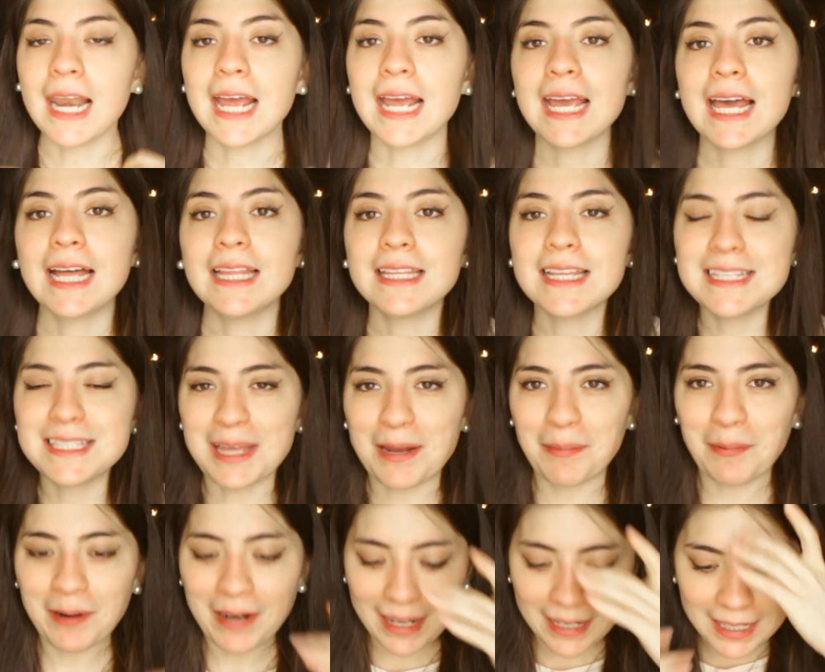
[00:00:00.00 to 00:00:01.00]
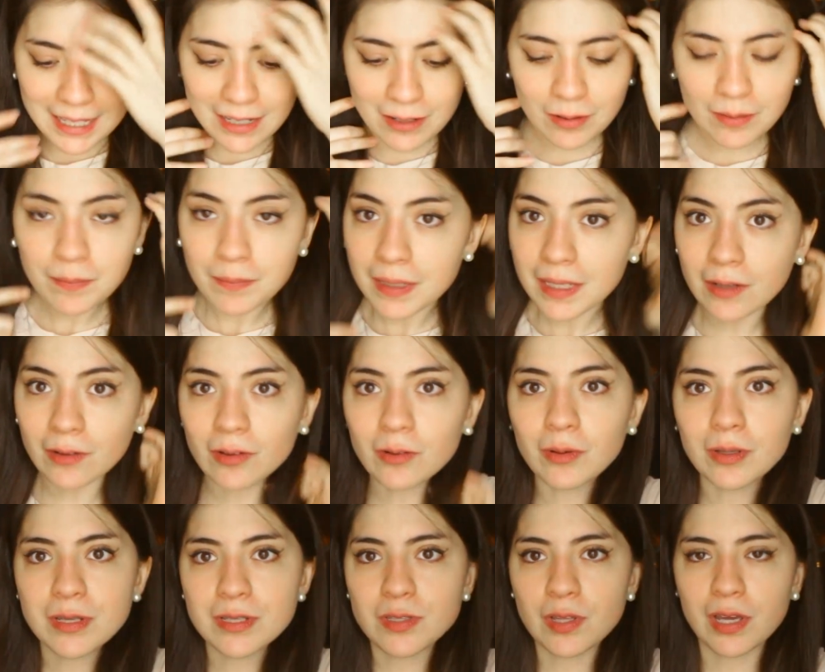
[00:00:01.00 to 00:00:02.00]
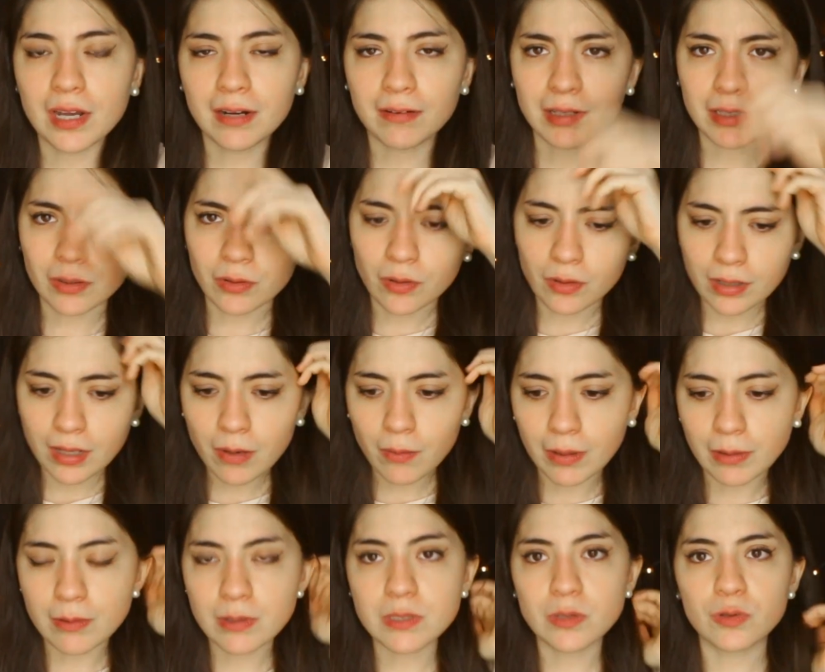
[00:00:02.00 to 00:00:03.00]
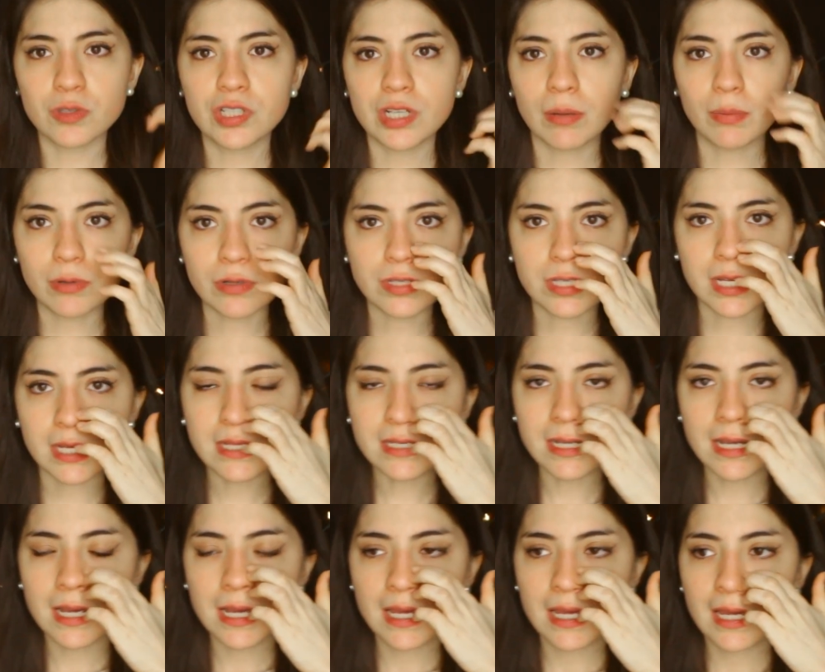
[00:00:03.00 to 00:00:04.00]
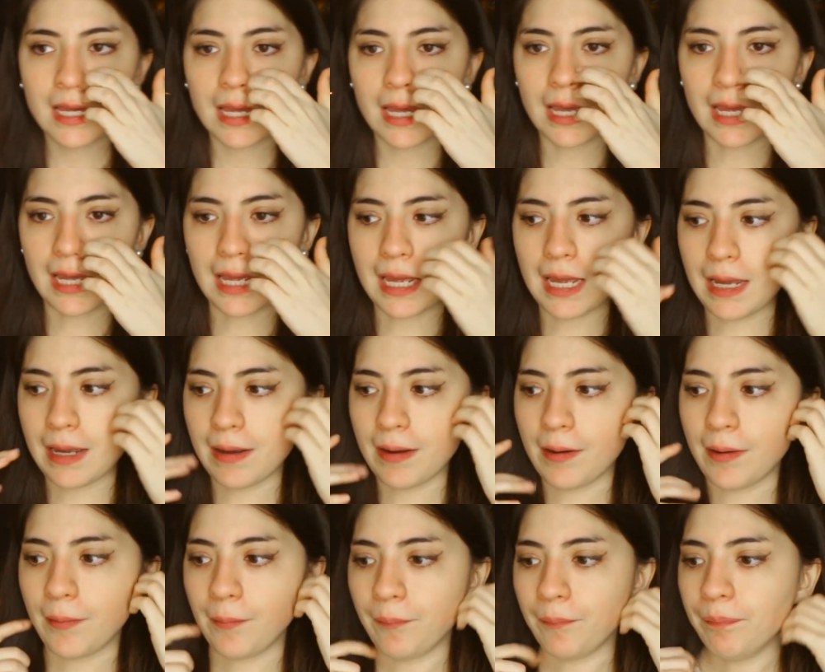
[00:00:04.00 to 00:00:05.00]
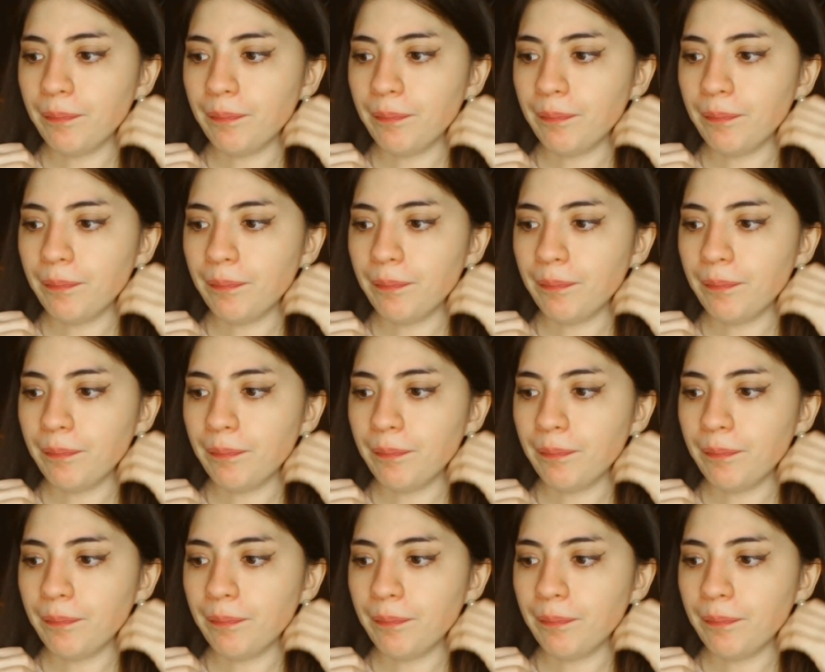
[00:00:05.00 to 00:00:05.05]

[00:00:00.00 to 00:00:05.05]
Le encanta estar por aquí conmigo cuando estoy grabando. Creo que cuando escucha voces, eh,